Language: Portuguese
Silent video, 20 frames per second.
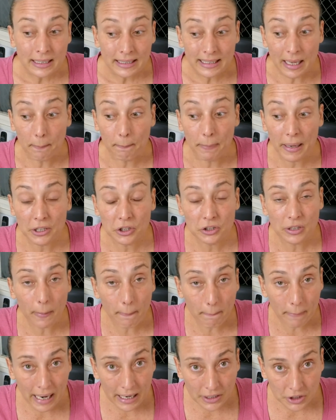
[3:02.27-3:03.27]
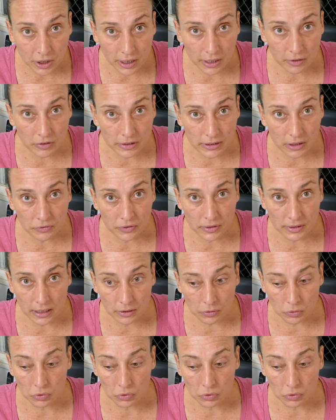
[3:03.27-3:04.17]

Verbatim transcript: Depende da prática que você fizer